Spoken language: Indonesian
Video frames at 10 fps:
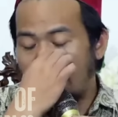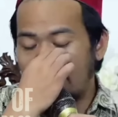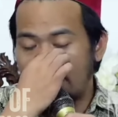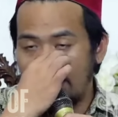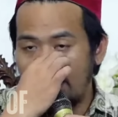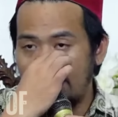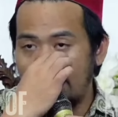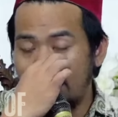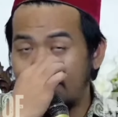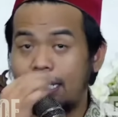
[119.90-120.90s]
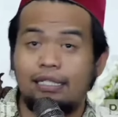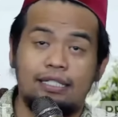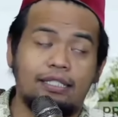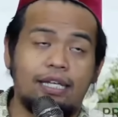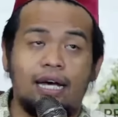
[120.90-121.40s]
Jadi di dalam
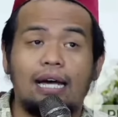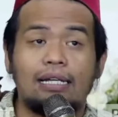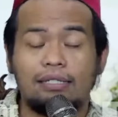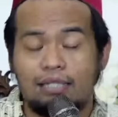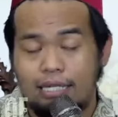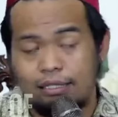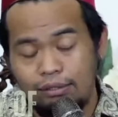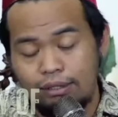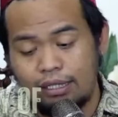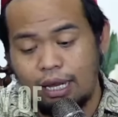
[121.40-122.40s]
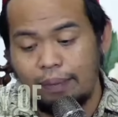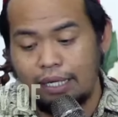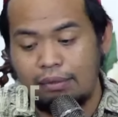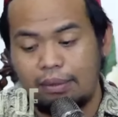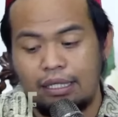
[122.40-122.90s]
hadis Hasan itu
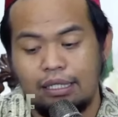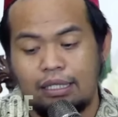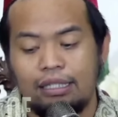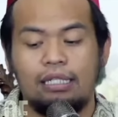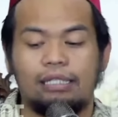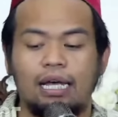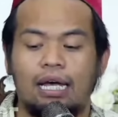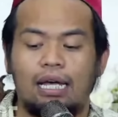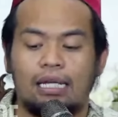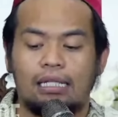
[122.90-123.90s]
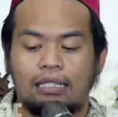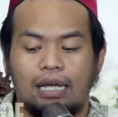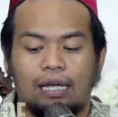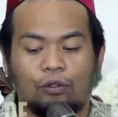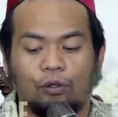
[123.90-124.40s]
disampaikan begini, Ida
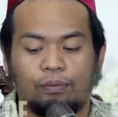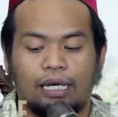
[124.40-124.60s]
atakum